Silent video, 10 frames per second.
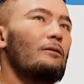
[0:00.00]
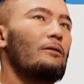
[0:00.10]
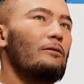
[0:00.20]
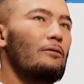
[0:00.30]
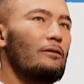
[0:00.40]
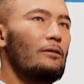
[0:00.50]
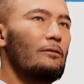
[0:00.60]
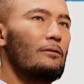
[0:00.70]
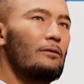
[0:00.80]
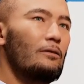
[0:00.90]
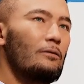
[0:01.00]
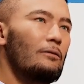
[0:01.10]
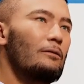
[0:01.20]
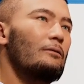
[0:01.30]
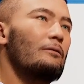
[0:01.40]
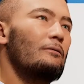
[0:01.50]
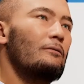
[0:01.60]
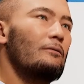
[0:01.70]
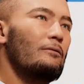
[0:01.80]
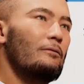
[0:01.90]
えー、動きができるようになっ
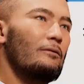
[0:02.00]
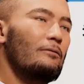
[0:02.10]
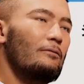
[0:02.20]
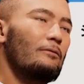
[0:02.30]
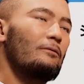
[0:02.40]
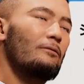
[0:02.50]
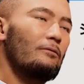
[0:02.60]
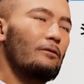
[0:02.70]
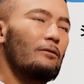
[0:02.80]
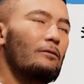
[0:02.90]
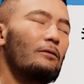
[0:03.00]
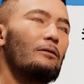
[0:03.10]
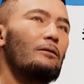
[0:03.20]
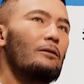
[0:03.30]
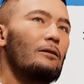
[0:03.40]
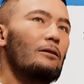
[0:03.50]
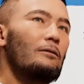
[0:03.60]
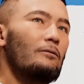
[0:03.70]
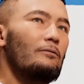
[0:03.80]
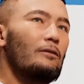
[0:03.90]
ております。
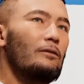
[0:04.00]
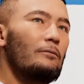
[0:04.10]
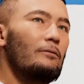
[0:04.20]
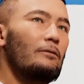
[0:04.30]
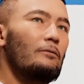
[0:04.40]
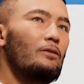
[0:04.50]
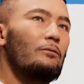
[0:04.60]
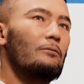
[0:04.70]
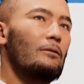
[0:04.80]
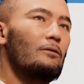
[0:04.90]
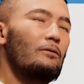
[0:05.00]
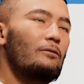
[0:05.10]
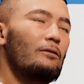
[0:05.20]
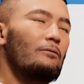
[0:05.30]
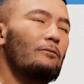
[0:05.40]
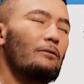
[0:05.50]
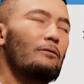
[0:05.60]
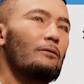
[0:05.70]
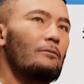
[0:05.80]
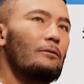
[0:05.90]
えー、ずっとやってますけども、あ、こうやって進め
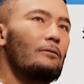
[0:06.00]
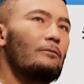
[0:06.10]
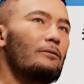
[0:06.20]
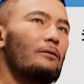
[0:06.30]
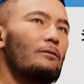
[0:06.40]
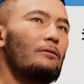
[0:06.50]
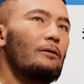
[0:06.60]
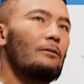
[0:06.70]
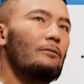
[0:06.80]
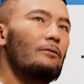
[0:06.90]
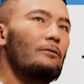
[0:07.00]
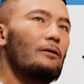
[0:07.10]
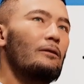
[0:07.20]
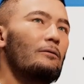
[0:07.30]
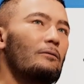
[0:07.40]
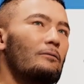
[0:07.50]
たりバックしたりとかっていうのが